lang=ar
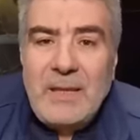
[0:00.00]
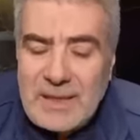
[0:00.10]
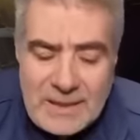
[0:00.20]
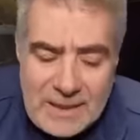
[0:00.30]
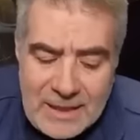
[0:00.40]

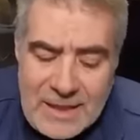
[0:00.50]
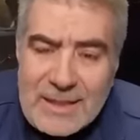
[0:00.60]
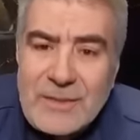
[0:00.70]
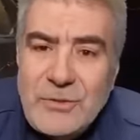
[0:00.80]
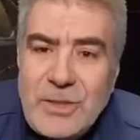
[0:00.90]
لأن
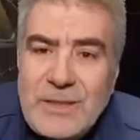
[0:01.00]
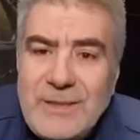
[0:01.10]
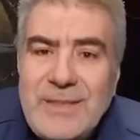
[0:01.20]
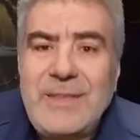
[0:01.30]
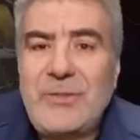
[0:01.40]
خلايا الجلد
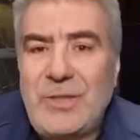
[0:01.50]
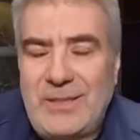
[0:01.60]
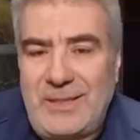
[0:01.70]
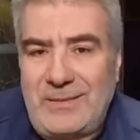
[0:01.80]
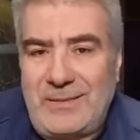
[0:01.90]

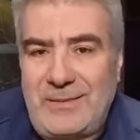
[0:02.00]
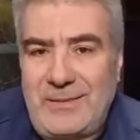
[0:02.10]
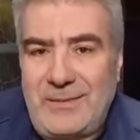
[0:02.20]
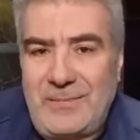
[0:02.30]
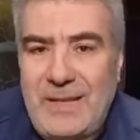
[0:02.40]
تتجدد
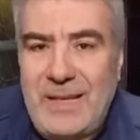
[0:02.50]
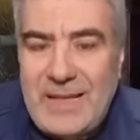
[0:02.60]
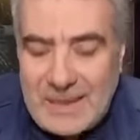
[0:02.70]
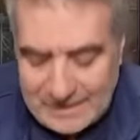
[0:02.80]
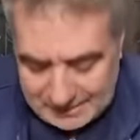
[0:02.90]

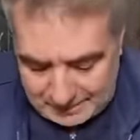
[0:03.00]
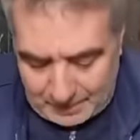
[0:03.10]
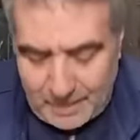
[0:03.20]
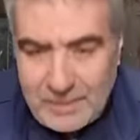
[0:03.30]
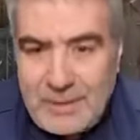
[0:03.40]
خلايا
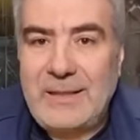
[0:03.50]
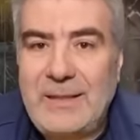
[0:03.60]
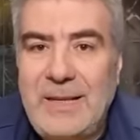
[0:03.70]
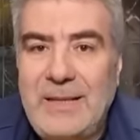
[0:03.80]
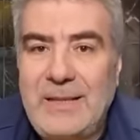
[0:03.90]

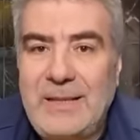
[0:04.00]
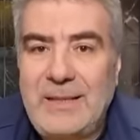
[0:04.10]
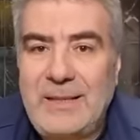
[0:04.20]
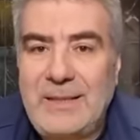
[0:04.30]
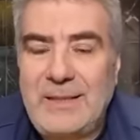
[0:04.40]

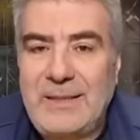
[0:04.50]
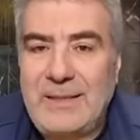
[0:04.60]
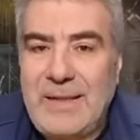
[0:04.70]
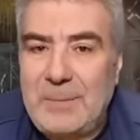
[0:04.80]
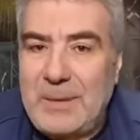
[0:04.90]

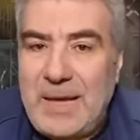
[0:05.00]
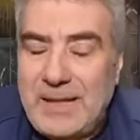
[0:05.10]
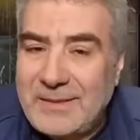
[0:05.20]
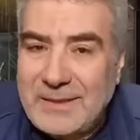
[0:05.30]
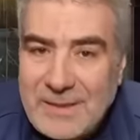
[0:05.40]

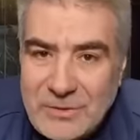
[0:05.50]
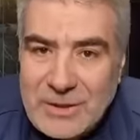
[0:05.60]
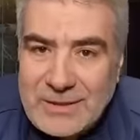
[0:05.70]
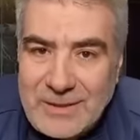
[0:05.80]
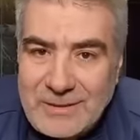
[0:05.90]
الأمعاء
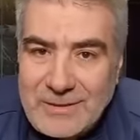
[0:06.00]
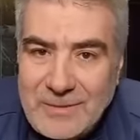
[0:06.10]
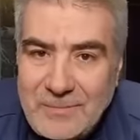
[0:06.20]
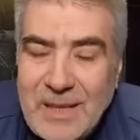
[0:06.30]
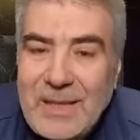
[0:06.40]
تتجدد
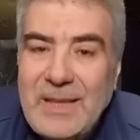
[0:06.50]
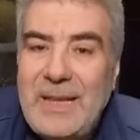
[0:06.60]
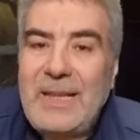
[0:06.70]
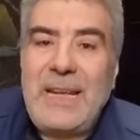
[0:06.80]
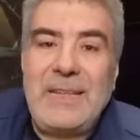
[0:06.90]

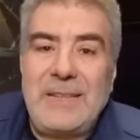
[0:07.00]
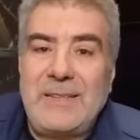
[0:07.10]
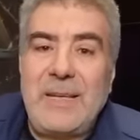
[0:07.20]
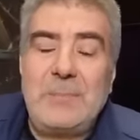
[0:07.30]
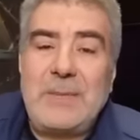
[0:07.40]
خلايا
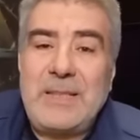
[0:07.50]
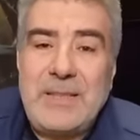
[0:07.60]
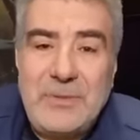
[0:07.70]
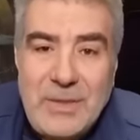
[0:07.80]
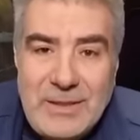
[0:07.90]
الدم
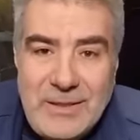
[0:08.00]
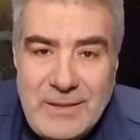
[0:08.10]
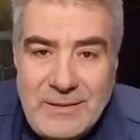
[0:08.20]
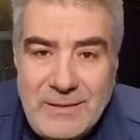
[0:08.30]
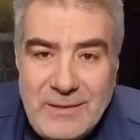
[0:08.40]

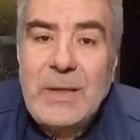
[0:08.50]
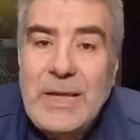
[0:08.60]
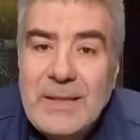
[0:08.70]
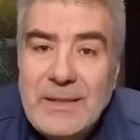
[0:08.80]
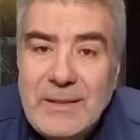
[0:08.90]
تتجدد
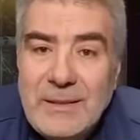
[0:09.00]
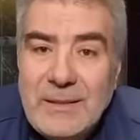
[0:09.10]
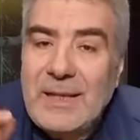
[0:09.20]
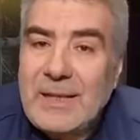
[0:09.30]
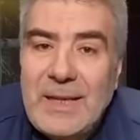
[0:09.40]
ولكن
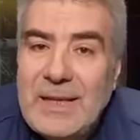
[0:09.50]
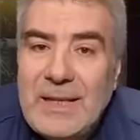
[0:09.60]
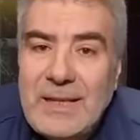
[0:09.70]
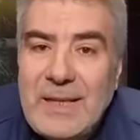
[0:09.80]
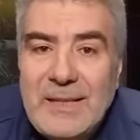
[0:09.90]

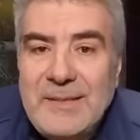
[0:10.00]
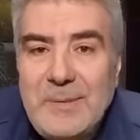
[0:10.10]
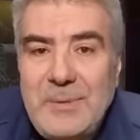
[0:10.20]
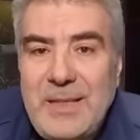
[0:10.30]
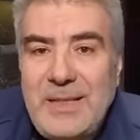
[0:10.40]
الخلايا
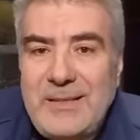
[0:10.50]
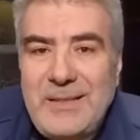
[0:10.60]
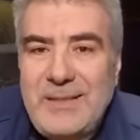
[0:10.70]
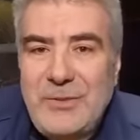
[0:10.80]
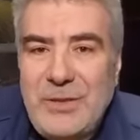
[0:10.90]
العصبية لا
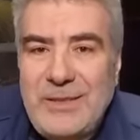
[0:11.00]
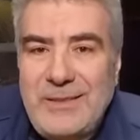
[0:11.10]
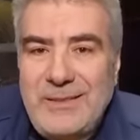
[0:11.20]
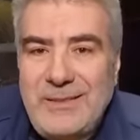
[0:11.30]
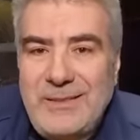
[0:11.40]

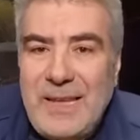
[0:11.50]
تتجدد